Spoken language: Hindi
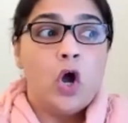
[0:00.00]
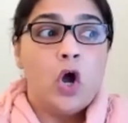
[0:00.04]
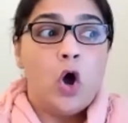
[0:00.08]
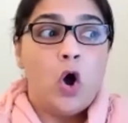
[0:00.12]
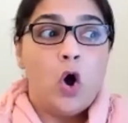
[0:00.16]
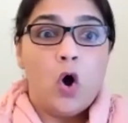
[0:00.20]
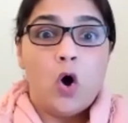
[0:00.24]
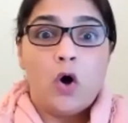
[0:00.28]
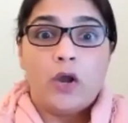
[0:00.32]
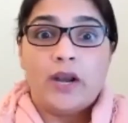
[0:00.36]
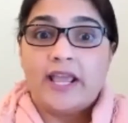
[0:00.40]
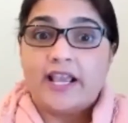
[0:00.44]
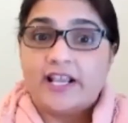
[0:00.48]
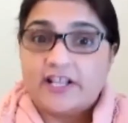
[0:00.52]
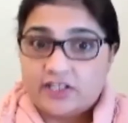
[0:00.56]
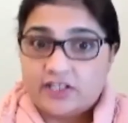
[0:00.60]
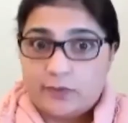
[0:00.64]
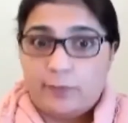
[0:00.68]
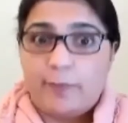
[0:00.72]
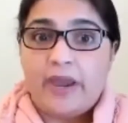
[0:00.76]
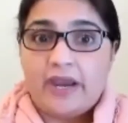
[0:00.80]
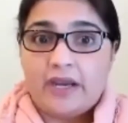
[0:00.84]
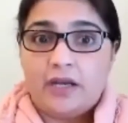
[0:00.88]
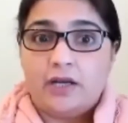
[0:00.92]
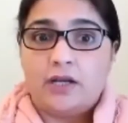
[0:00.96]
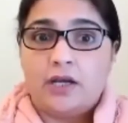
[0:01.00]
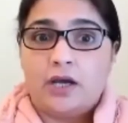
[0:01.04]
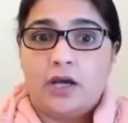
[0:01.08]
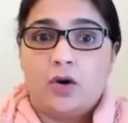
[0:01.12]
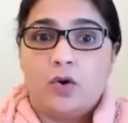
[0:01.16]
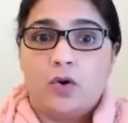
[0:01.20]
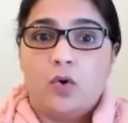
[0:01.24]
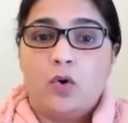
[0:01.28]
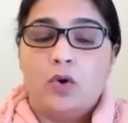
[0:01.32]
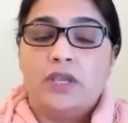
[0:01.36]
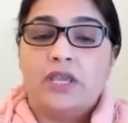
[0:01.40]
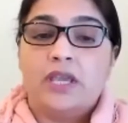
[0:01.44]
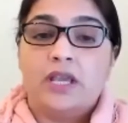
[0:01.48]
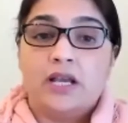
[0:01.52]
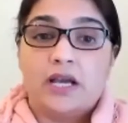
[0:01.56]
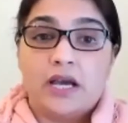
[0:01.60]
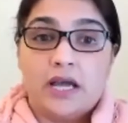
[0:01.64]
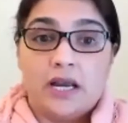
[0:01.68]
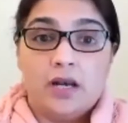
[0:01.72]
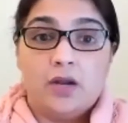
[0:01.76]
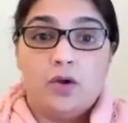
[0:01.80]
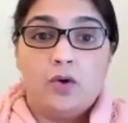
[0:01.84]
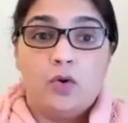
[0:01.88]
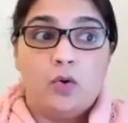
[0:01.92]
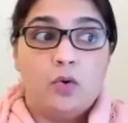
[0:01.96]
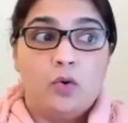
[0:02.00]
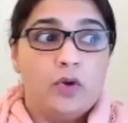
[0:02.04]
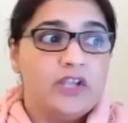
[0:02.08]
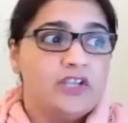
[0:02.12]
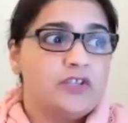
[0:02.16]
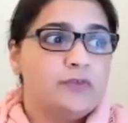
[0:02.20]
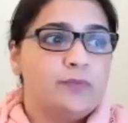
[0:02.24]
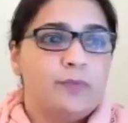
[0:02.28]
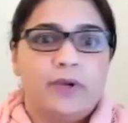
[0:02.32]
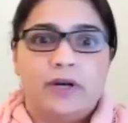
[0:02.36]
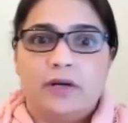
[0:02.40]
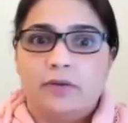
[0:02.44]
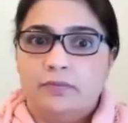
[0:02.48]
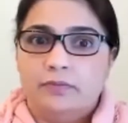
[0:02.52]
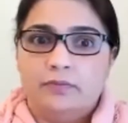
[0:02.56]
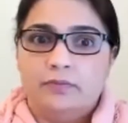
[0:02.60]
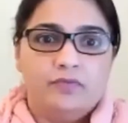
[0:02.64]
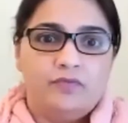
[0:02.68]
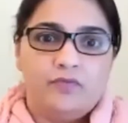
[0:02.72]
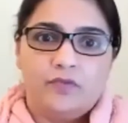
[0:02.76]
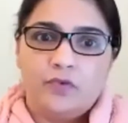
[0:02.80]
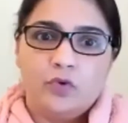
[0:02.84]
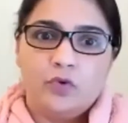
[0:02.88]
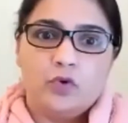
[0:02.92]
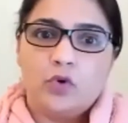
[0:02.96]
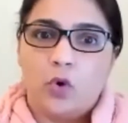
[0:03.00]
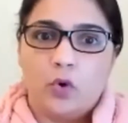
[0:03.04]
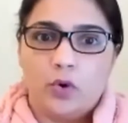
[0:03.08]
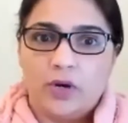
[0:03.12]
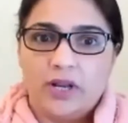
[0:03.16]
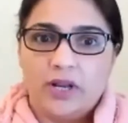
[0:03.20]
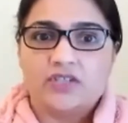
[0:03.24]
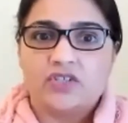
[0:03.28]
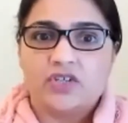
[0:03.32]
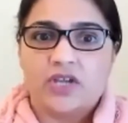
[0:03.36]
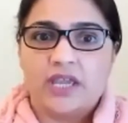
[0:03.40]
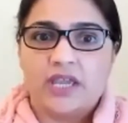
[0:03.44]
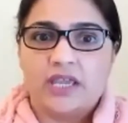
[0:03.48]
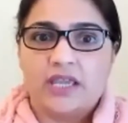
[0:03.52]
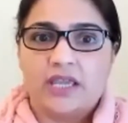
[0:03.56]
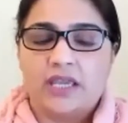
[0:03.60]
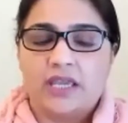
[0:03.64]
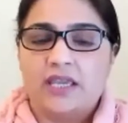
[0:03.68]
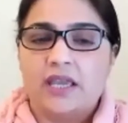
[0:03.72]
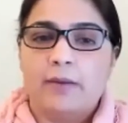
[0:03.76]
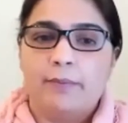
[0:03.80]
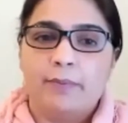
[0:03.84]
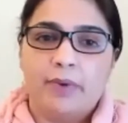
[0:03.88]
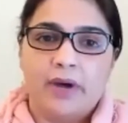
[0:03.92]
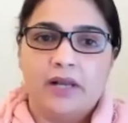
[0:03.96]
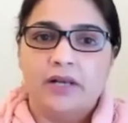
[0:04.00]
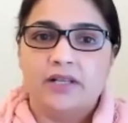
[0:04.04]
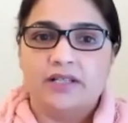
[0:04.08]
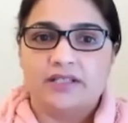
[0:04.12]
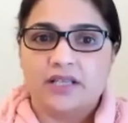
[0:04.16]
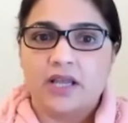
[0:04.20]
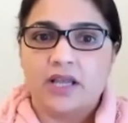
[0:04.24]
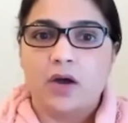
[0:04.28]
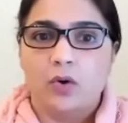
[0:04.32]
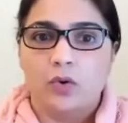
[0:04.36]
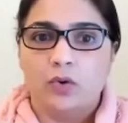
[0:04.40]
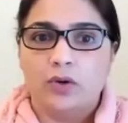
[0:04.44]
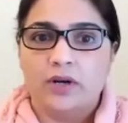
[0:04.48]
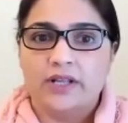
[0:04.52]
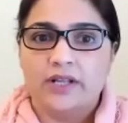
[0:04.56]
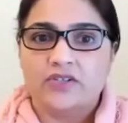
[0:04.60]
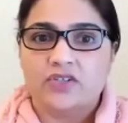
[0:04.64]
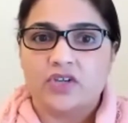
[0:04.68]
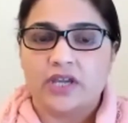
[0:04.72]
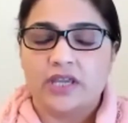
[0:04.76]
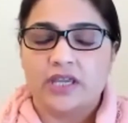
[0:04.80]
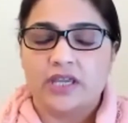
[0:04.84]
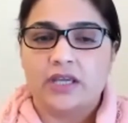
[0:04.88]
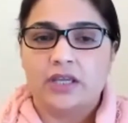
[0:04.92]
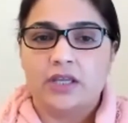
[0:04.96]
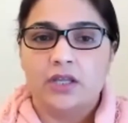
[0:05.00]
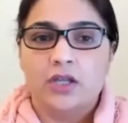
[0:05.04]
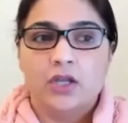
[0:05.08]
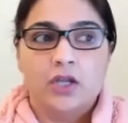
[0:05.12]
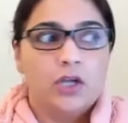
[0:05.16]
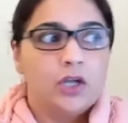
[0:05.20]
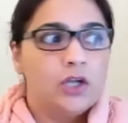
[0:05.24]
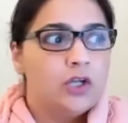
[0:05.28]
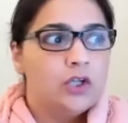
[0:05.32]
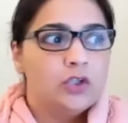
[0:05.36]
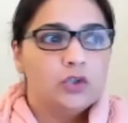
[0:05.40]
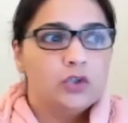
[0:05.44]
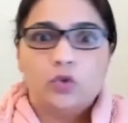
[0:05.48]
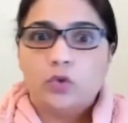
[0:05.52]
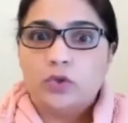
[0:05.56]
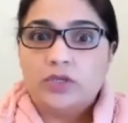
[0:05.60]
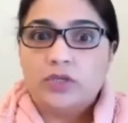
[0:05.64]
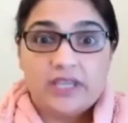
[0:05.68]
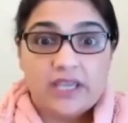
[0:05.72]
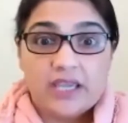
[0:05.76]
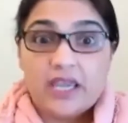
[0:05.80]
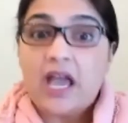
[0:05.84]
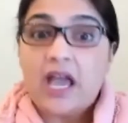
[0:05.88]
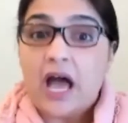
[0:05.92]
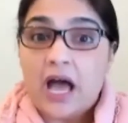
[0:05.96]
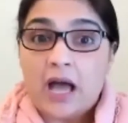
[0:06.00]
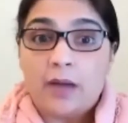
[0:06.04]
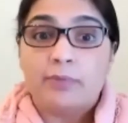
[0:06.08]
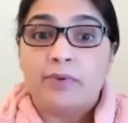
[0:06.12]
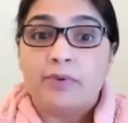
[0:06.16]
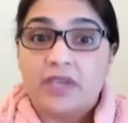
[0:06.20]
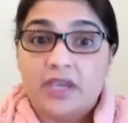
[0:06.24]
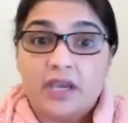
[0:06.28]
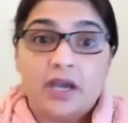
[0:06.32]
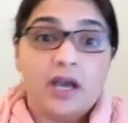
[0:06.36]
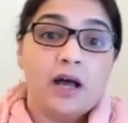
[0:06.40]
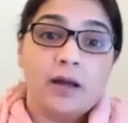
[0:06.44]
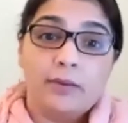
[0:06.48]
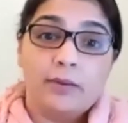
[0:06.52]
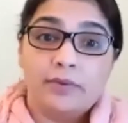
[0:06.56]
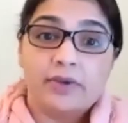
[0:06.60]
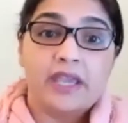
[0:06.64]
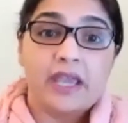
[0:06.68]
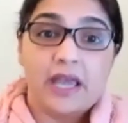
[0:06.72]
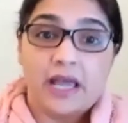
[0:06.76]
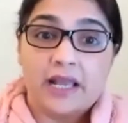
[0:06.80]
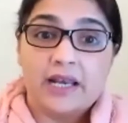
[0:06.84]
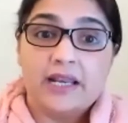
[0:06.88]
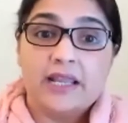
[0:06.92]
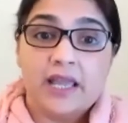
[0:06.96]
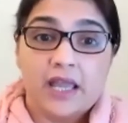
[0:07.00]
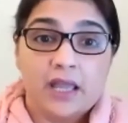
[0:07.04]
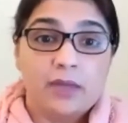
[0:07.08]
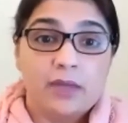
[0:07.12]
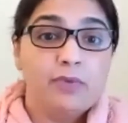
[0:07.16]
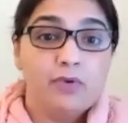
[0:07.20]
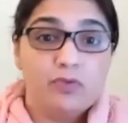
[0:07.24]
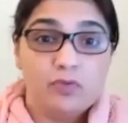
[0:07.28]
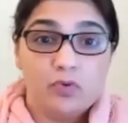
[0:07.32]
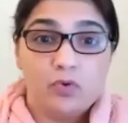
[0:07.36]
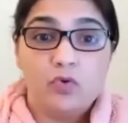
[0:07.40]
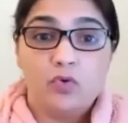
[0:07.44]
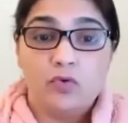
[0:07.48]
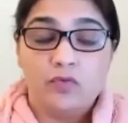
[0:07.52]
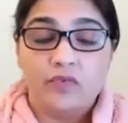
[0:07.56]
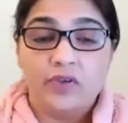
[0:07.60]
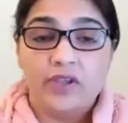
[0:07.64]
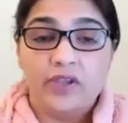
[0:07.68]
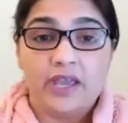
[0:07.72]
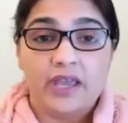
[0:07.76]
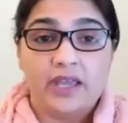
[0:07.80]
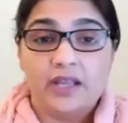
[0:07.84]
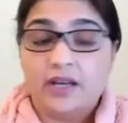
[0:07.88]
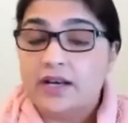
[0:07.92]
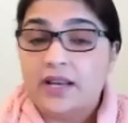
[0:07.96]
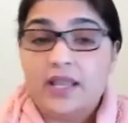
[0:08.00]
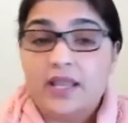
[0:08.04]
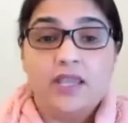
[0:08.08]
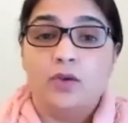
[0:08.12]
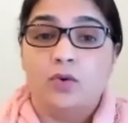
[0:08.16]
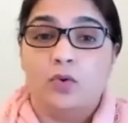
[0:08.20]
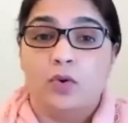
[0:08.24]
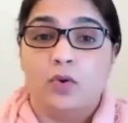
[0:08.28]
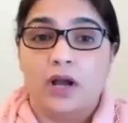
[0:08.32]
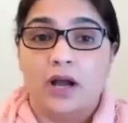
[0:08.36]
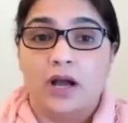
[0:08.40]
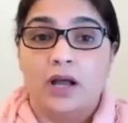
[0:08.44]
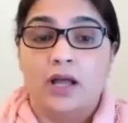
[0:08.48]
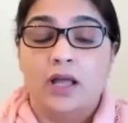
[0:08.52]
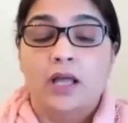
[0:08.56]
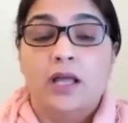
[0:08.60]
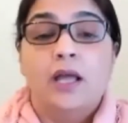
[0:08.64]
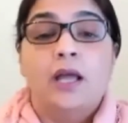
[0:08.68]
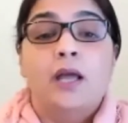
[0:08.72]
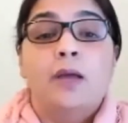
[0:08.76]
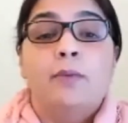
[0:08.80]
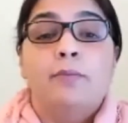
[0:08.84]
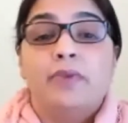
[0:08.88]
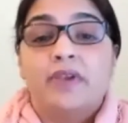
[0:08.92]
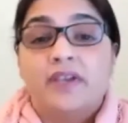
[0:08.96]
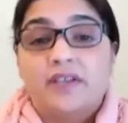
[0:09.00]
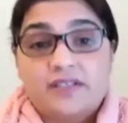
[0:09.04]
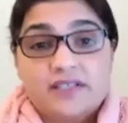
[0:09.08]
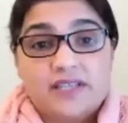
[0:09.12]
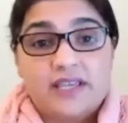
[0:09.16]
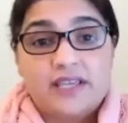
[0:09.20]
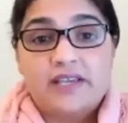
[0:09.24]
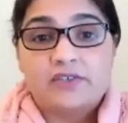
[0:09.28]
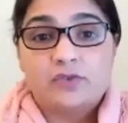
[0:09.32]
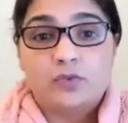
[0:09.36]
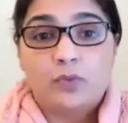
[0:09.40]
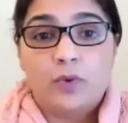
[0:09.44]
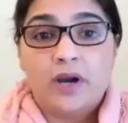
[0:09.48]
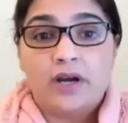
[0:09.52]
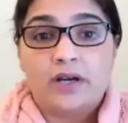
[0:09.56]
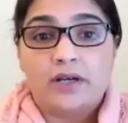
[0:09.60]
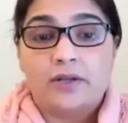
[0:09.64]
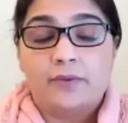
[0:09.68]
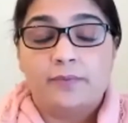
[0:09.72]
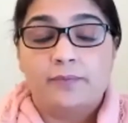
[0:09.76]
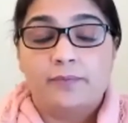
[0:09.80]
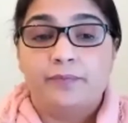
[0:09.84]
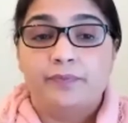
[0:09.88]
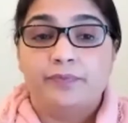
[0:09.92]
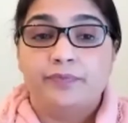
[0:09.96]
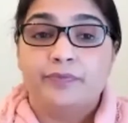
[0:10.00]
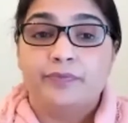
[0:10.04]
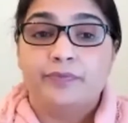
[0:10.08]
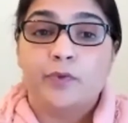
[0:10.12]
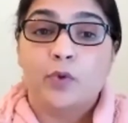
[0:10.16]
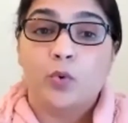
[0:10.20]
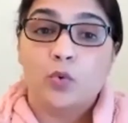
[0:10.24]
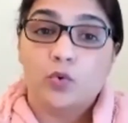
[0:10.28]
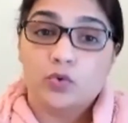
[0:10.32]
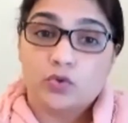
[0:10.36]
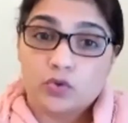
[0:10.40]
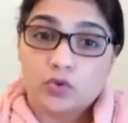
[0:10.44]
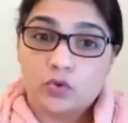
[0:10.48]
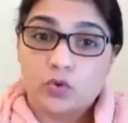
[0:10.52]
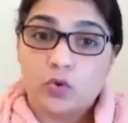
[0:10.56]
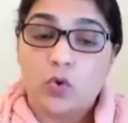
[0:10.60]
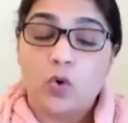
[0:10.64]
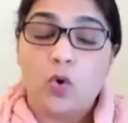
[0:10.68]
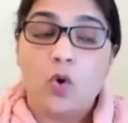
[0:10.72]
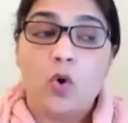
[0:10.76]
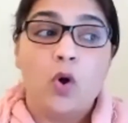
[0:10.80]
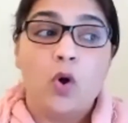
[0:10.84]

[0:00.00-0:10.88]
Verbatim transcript: और एक्सपेक्ट करो कि कल को इस पर फ्रूट होना चाहिए या फल इसका होना चाहिए तो ये आपकी खाम ख्याली है बेवकूफ़ी है नहीं होगा बिकॉज गेस वाट उसको